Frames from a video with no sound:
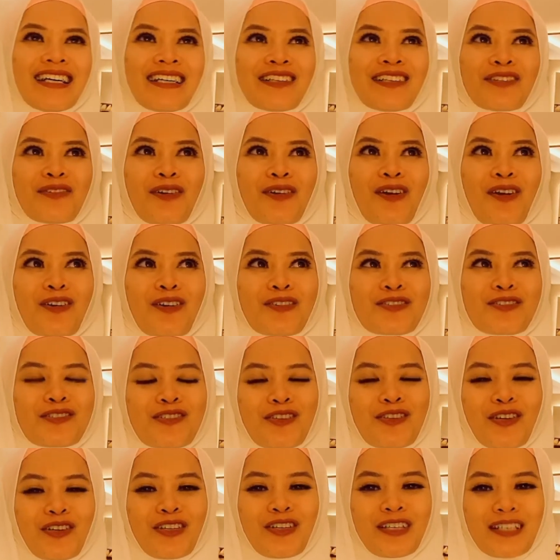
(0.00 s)
itu
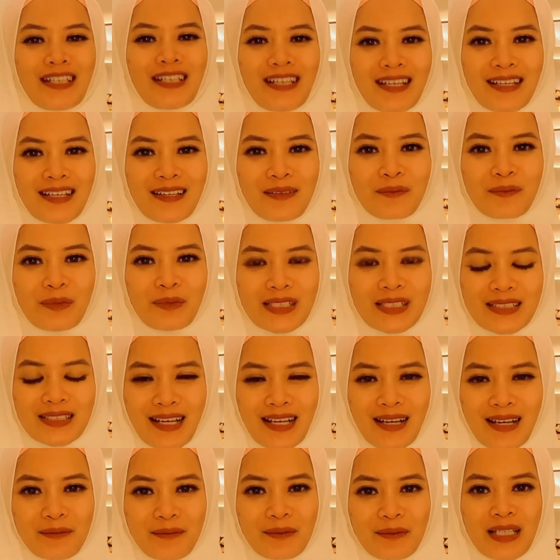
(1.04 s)
long johnnya
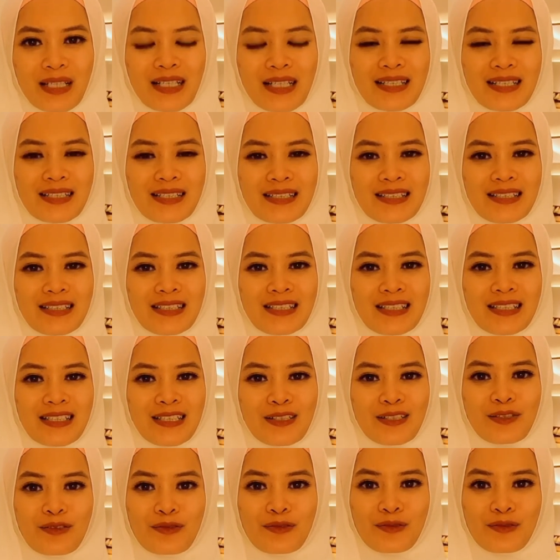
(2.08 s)
bisa beli